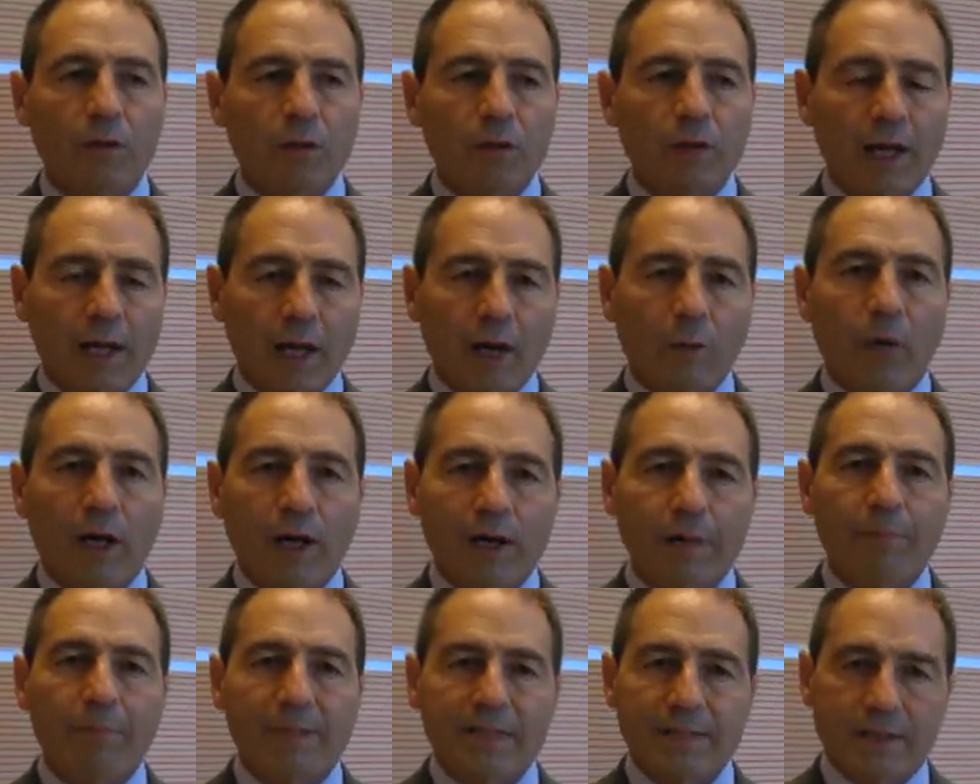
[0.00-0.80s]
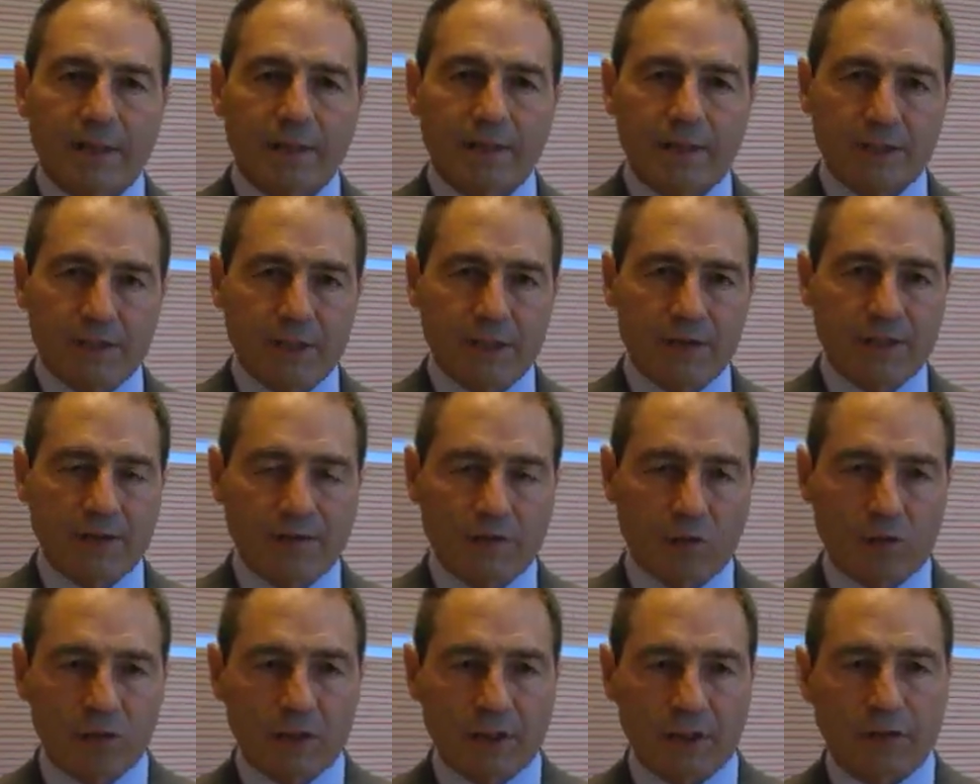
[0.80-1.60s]
nella quale il paziente si è già
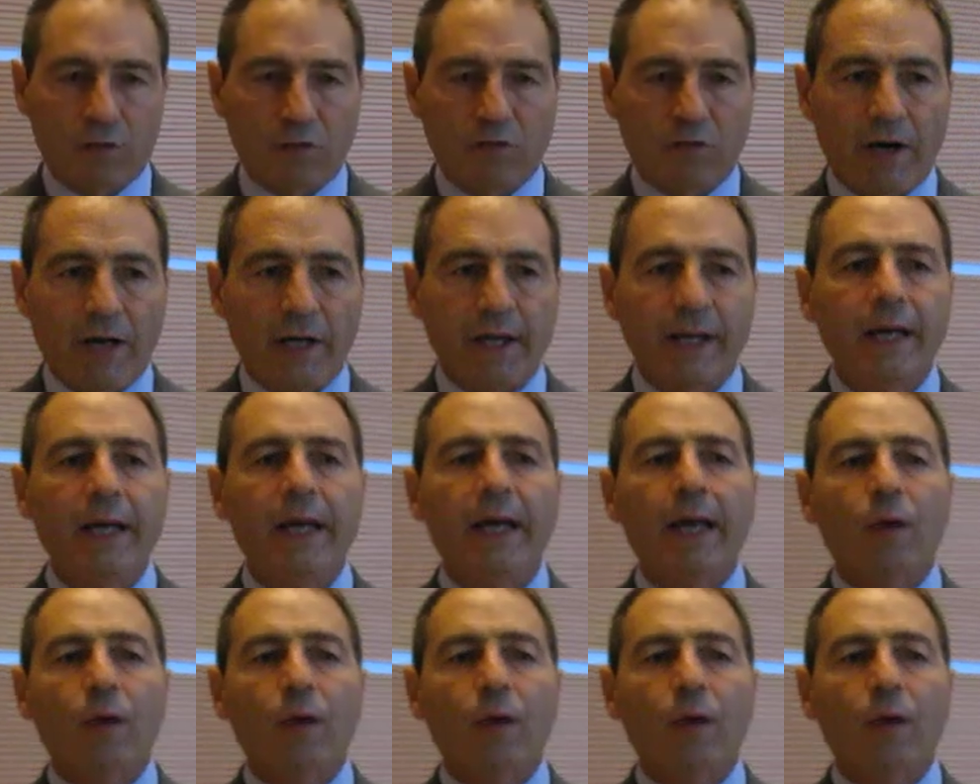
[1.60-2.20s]
venuto a trovare.